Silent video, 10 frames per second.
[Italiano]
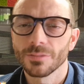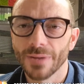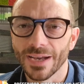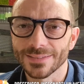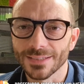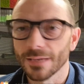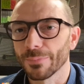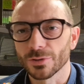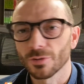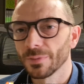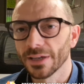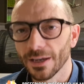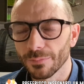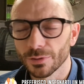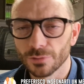di base che posso
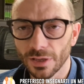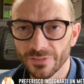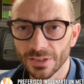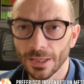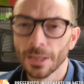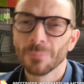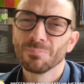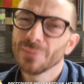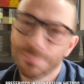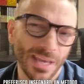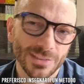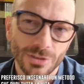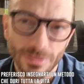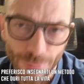applicare per tutta la vita. Mi piace di